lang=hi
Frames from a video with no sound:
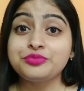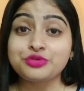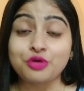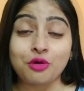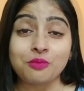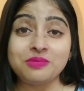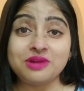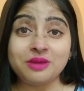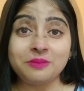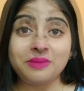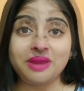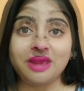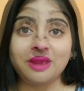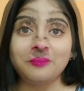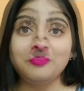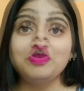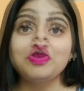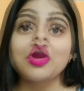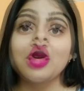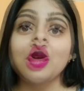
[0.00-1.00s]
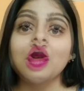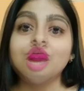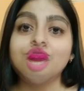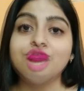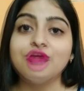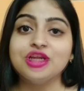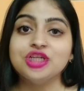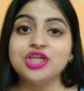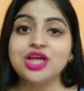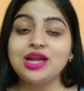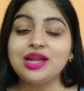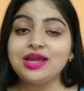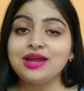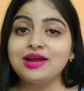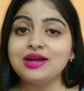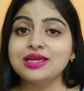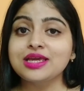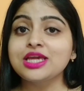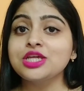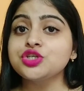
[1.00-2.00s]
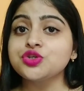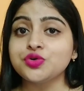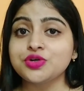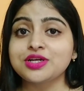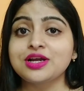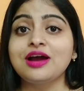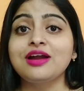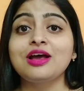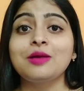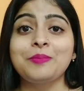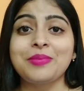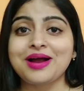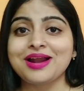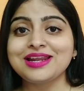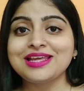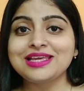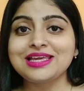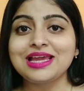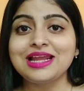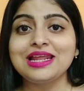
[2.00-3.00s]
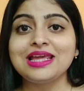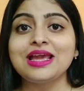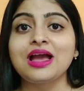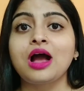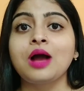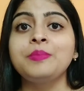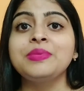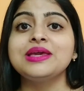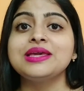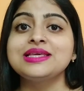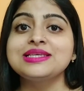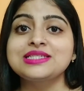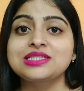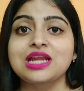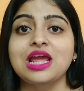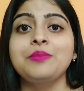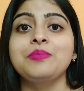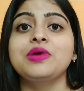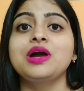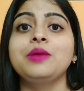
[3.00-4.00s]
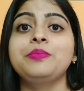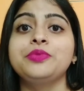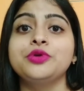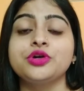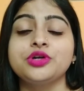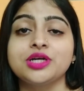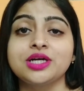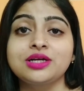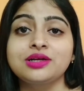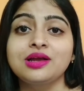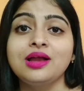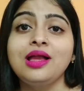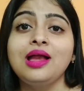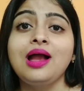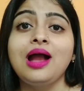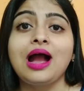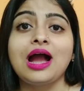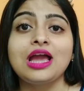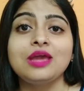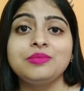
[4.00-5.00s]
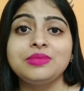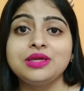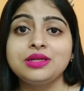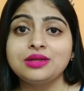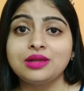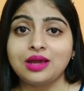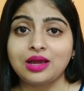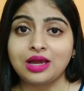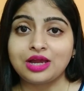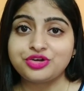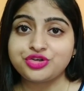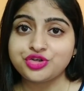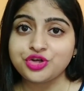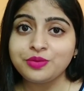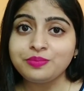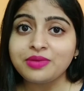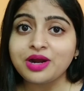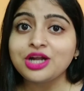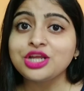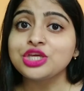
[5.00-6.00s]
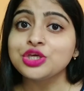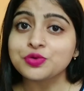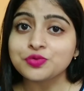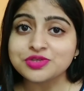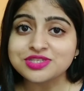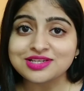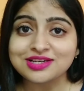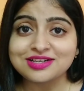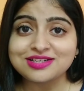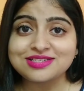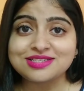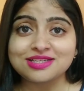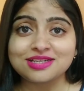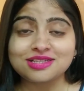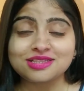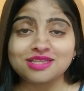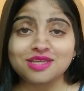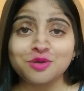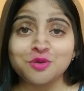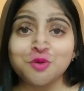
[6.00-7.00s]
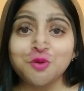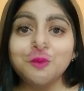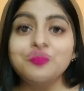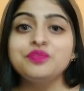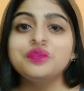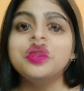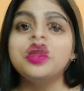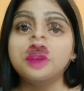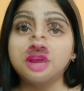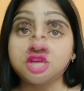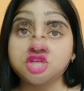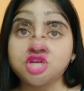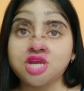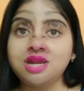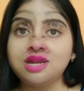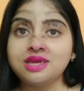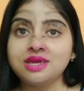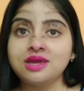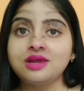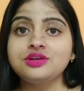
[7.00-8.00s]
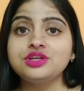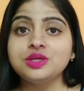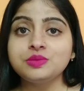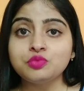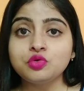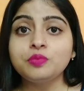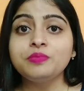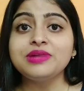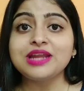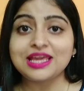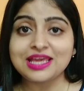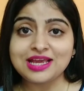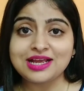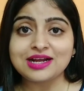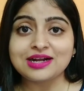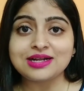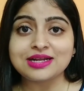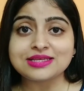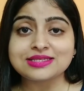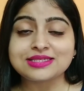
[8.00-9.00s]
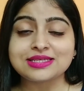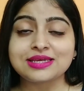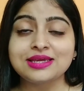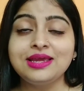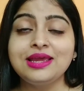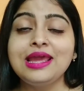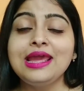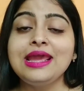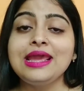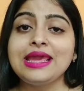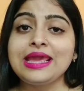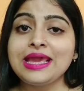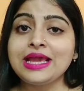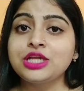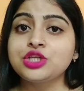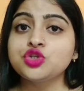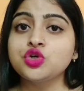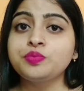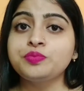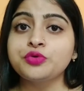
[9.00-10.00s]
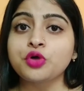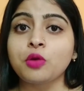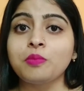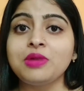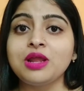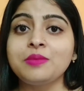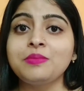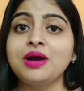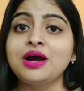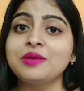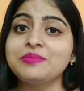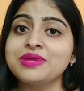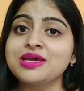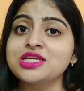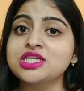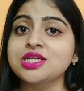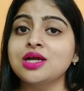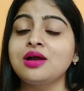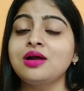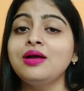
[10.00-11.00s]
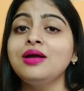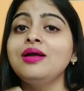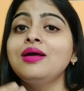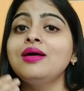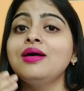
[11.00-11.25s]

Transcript: प्रॉब्लम है और फेशियल हेयर की छुटकारा पाने के लिए आप इस टाइप का प्रोडक्ट आई मीन ट्रीमर यूज़ कर सकते हो फेशियल हेयर रिमूव नहीं करने से एक जो प्रॉब्लम हमेशा